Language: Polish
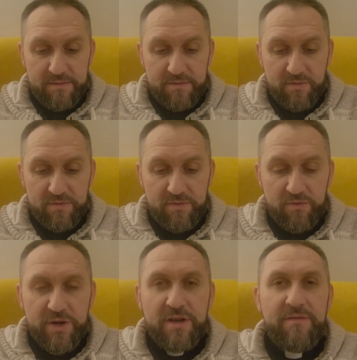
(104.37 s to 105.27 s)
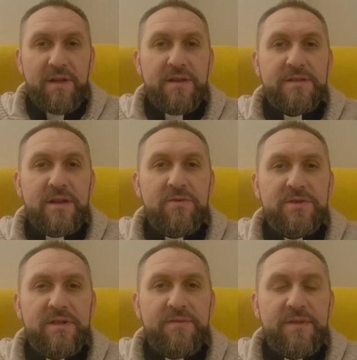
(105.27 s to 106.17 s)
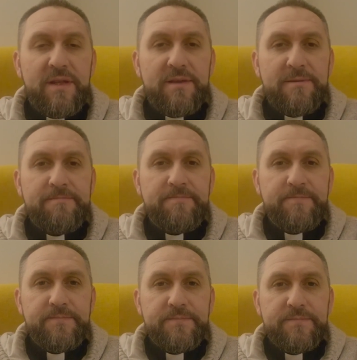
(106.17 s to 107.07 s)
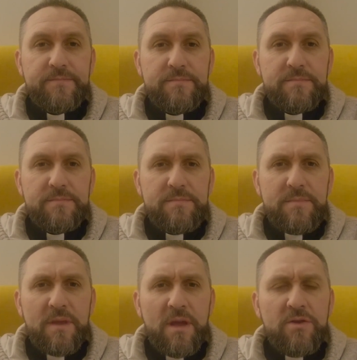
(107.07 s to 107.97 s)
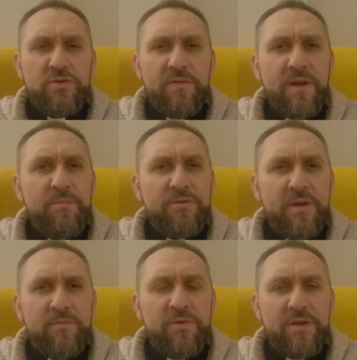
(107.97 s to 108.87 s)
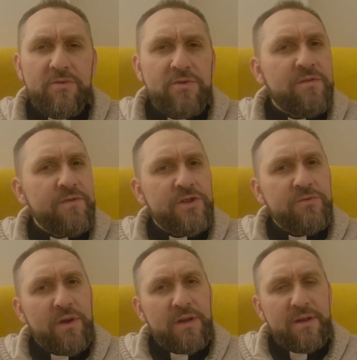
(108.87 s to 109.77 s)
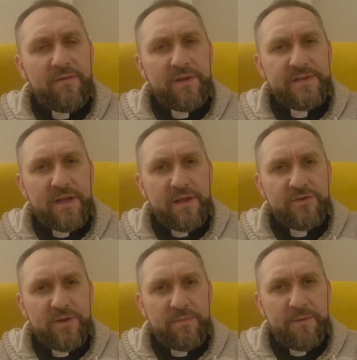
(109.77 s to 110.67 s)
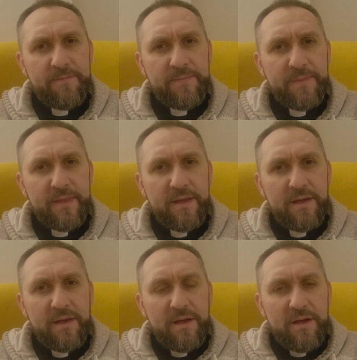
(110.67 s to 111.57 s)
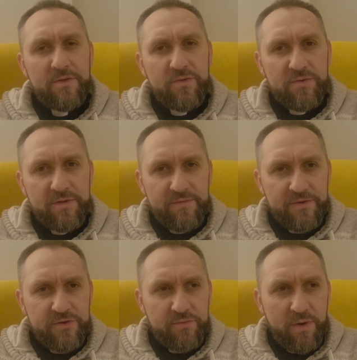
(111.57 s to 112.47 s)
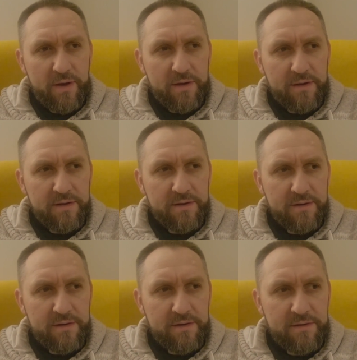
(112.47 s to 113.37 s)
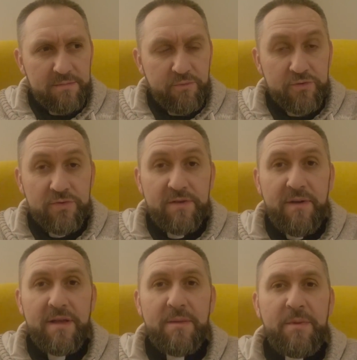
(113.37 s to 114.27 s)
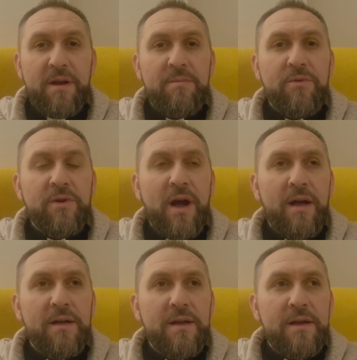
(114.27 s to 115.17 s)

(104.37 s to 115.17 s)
to, to oczekiwanie jest radosne wtedy, kiedy człowiek podejmuje trud i wysiłek nawracania siebie. Trud i wysiłek e, poszukiwania Pana Boga,